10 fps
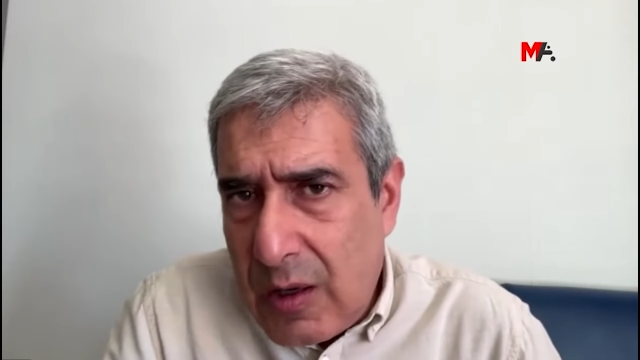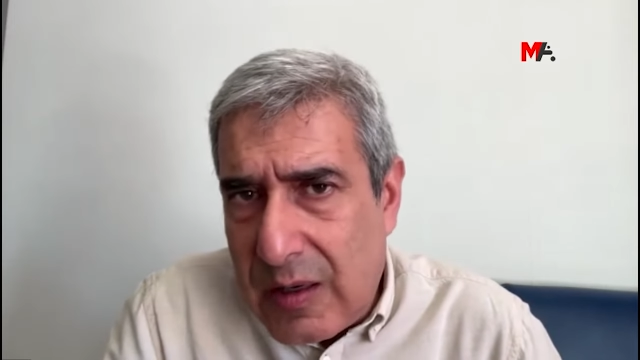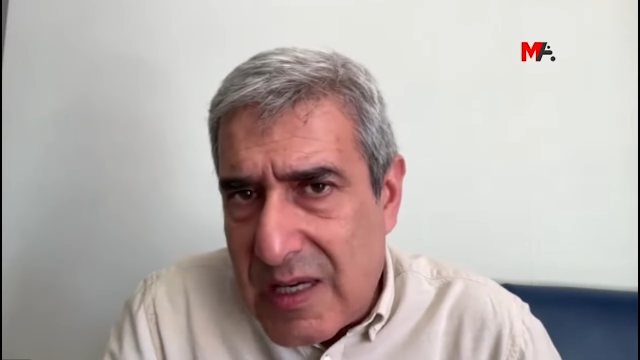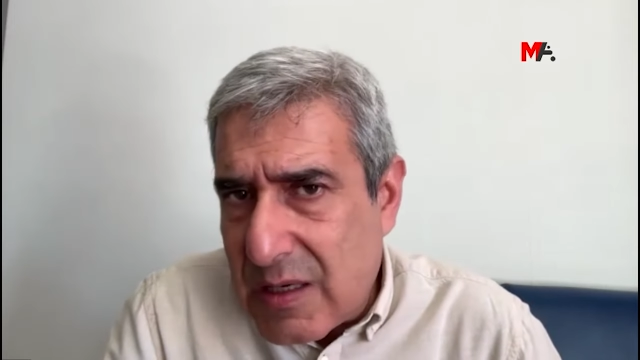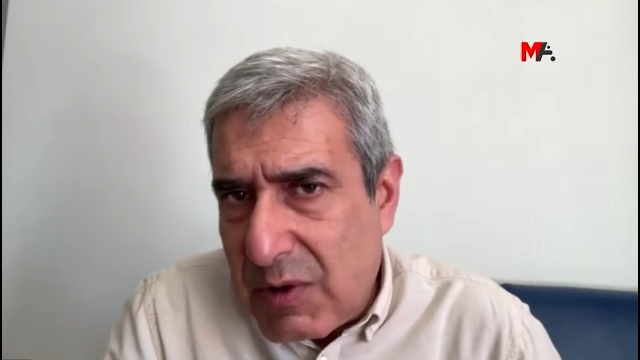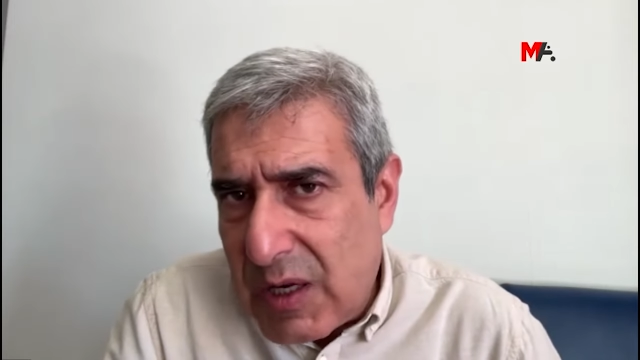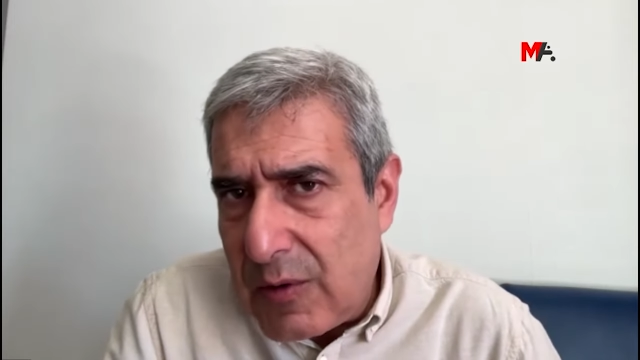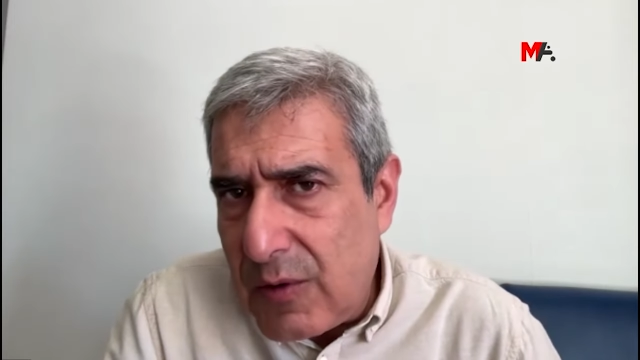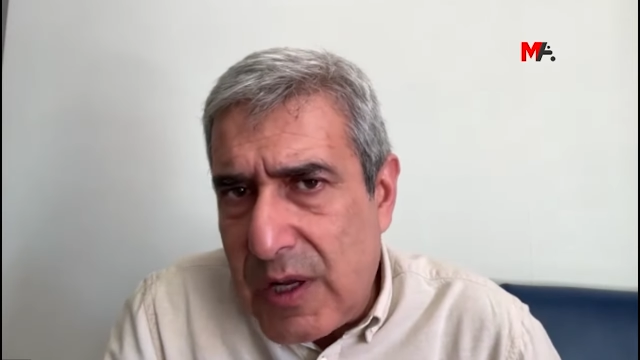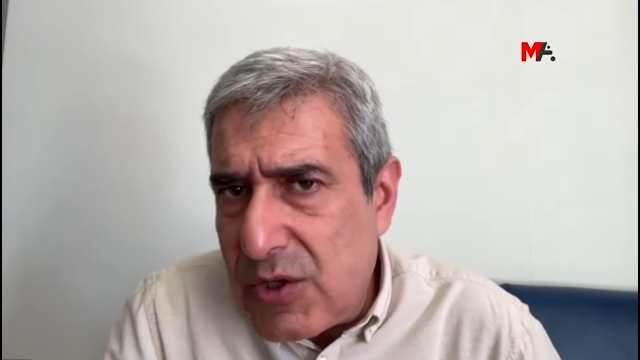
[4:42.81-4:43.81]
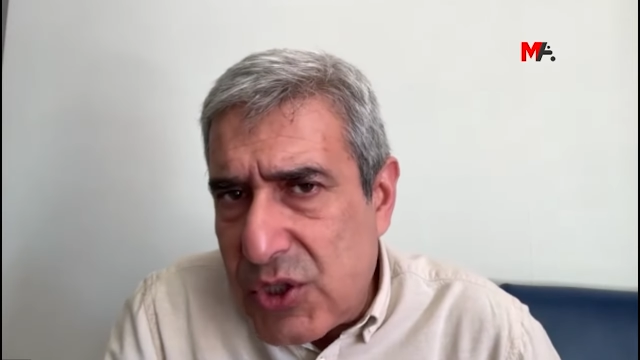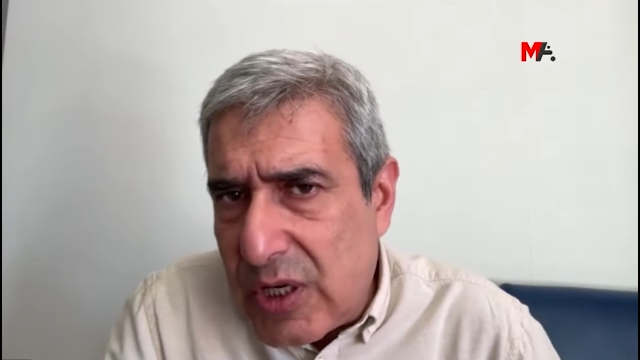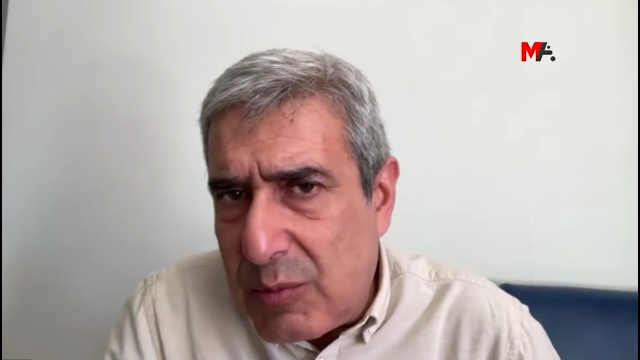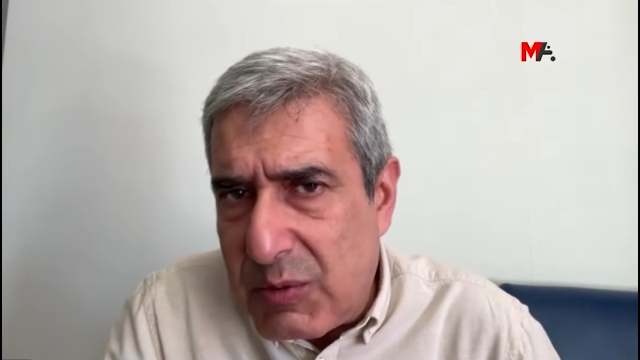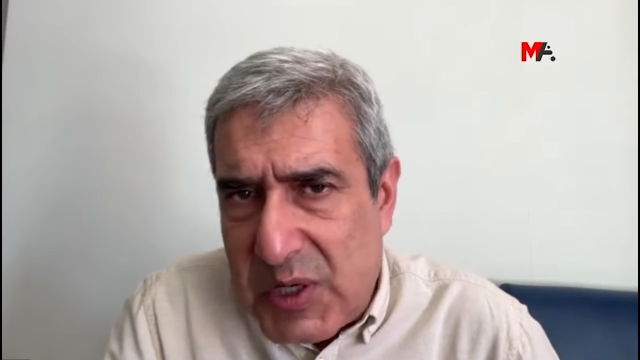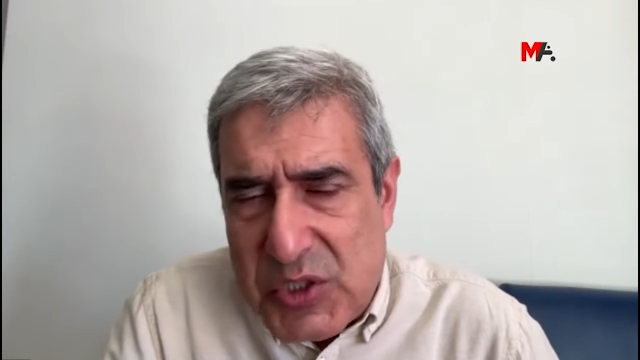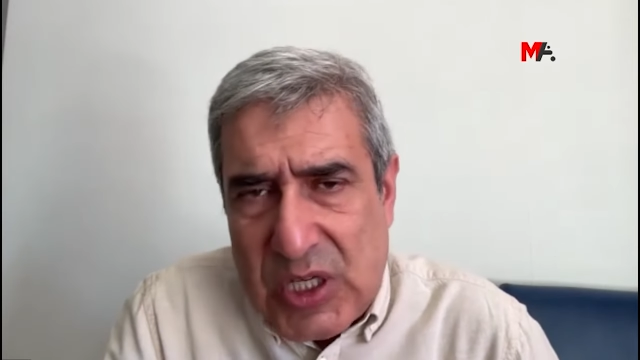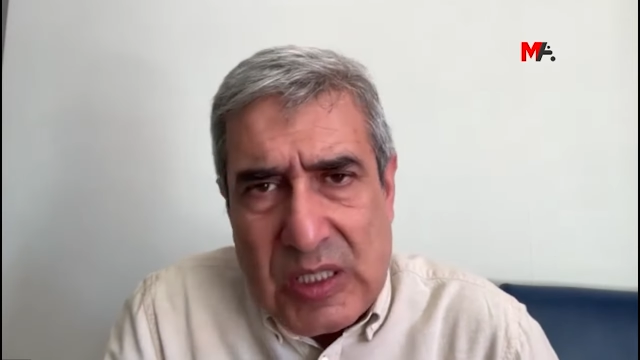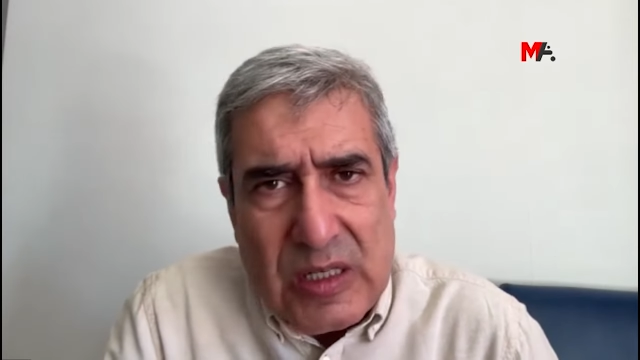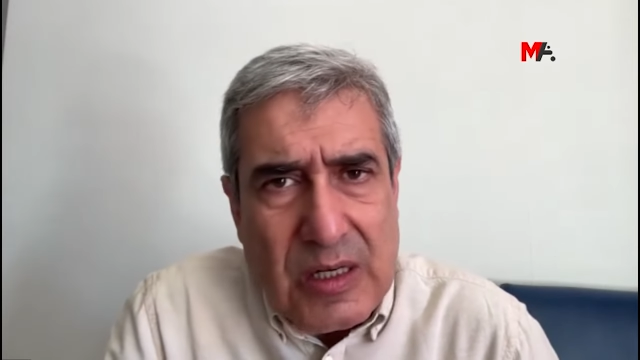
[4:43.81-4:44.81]
ne zaman ne için emir
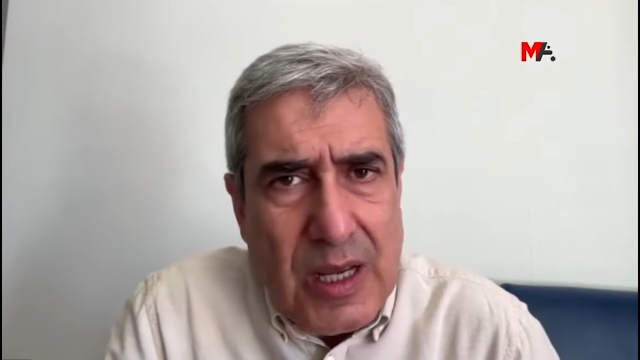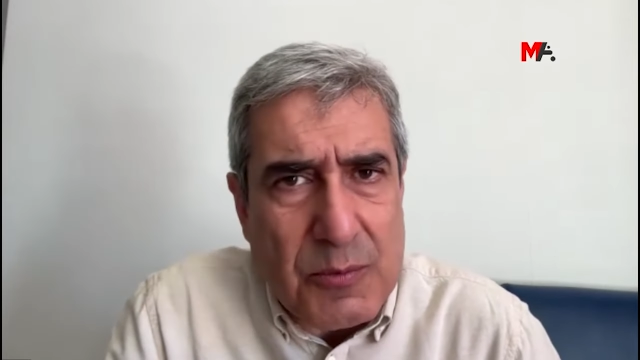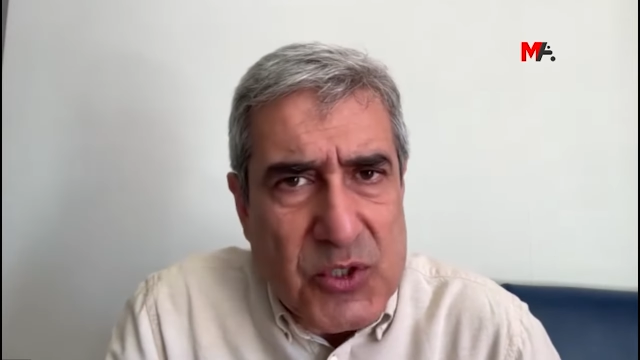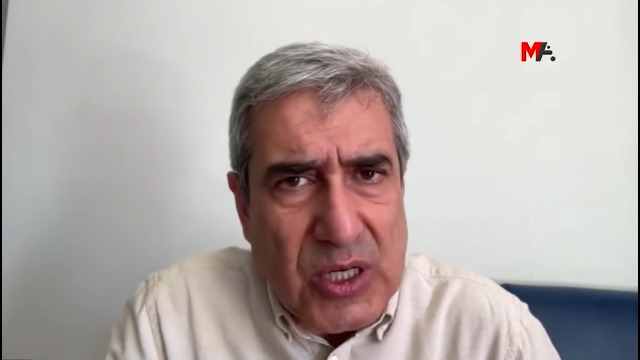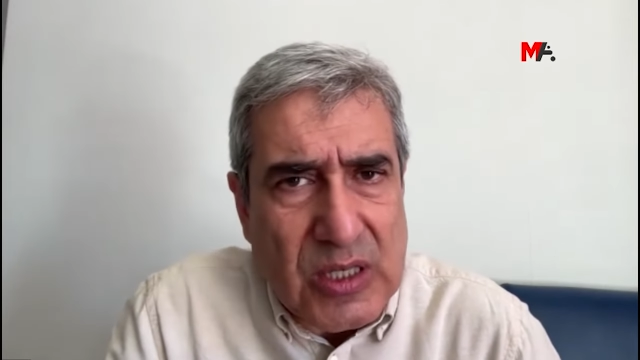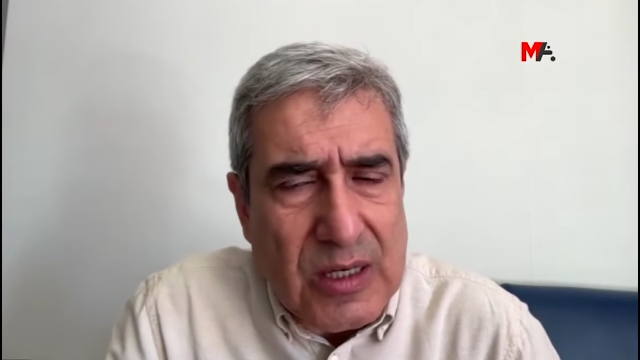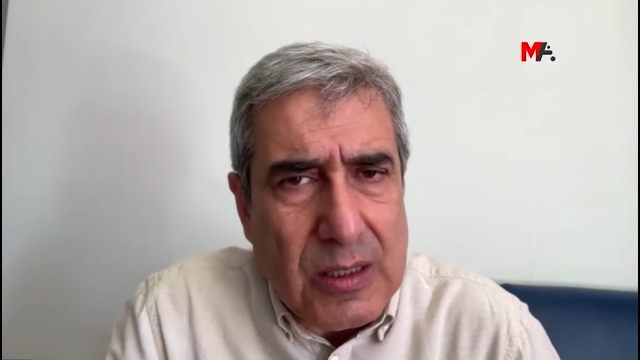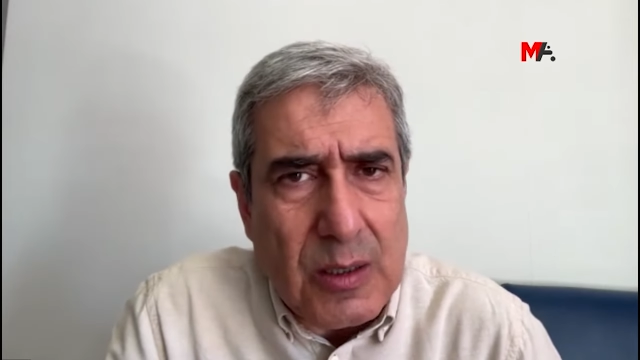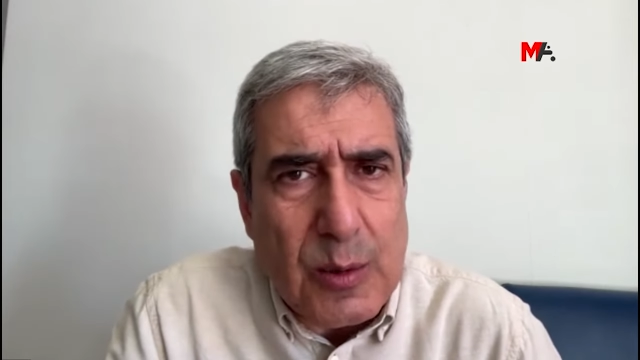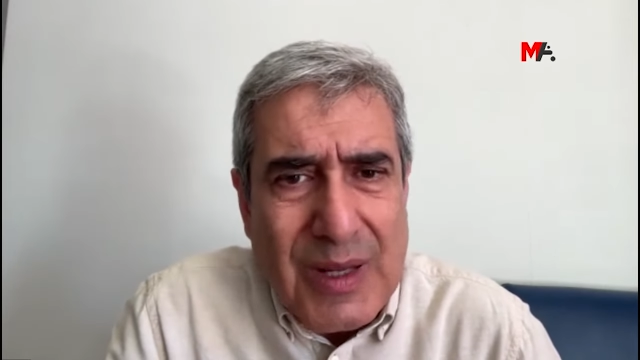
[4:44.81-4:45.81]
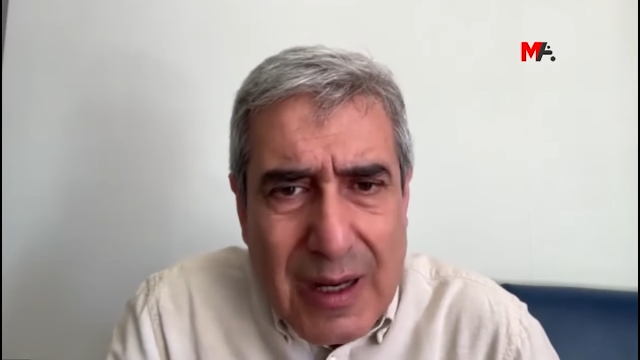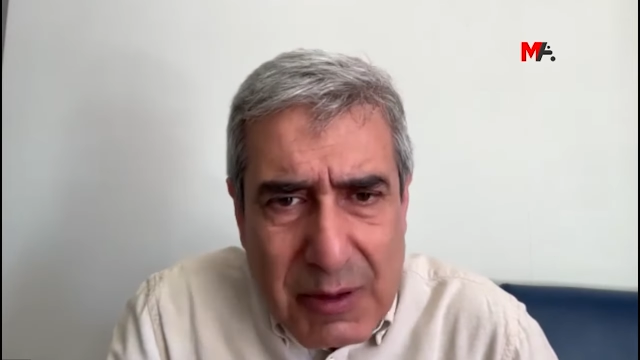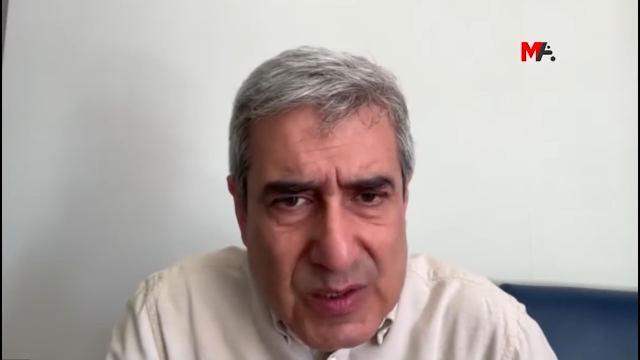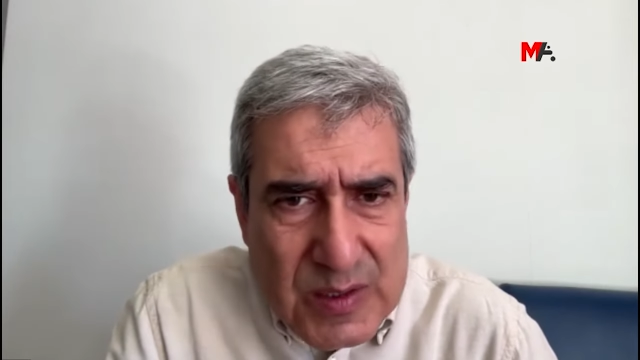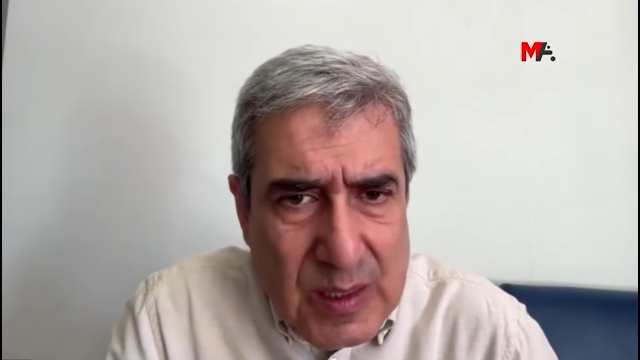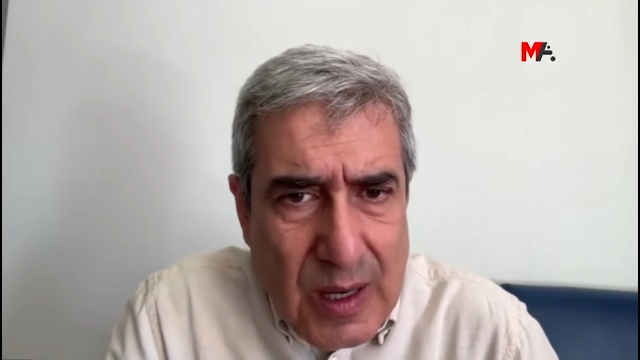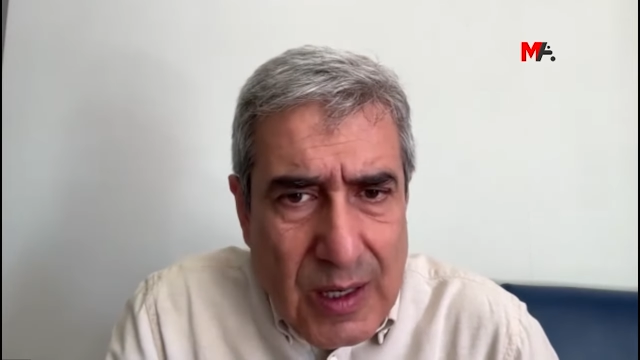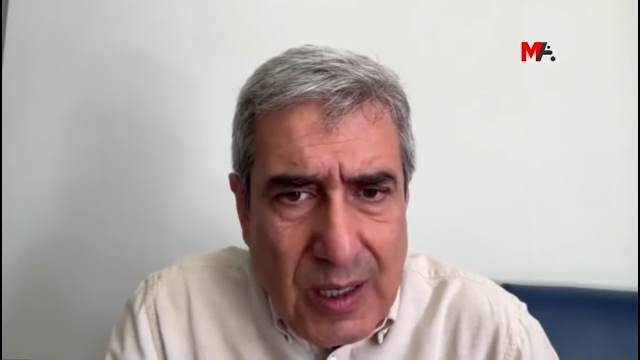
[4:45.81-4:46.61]
vereceklerini, ne yapacaklarını bilemeyiz.